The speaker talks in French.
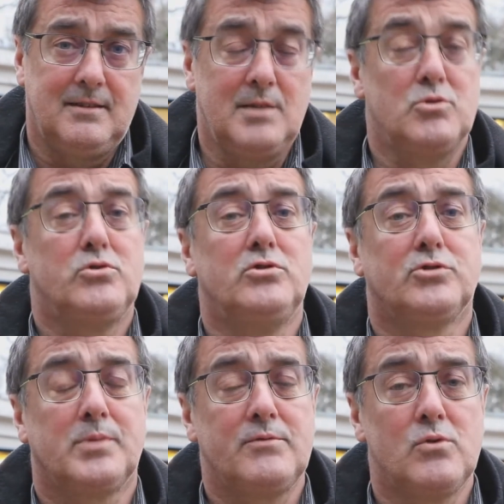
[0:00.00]
Des modules
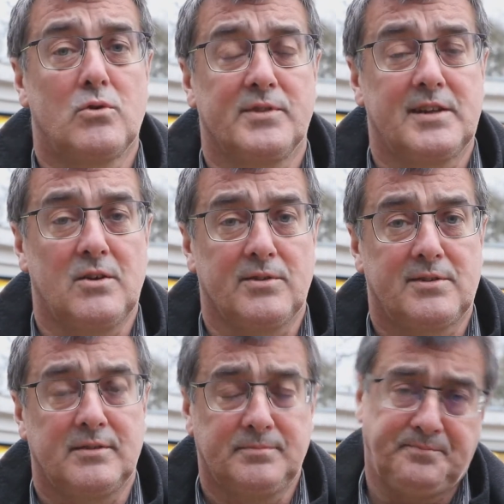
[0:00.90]
sont prévus en
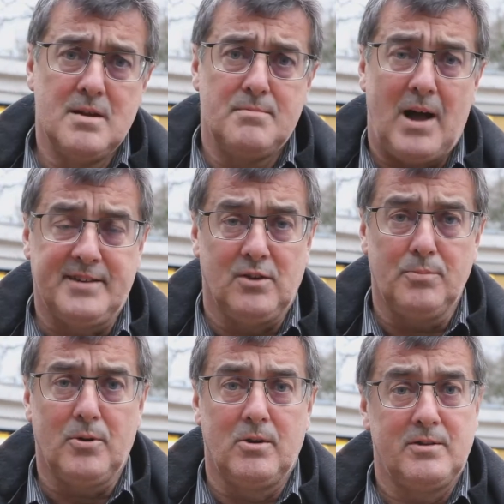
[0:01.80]
conséquence. Par
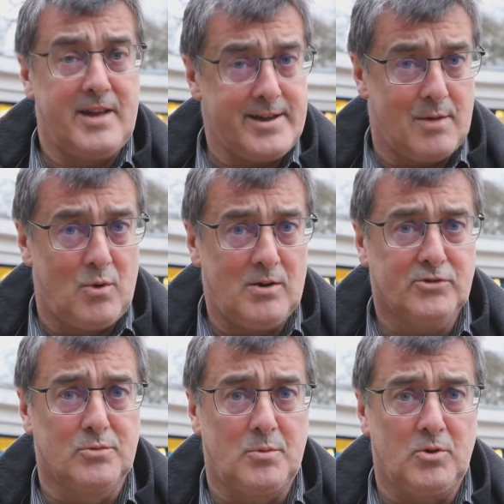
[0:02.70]
exemple, derrière moi en
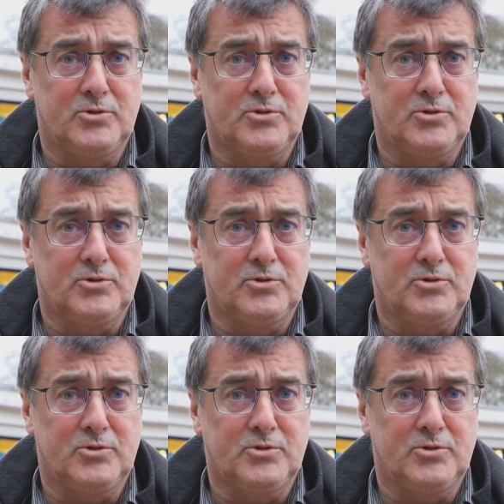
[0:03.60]
ce moment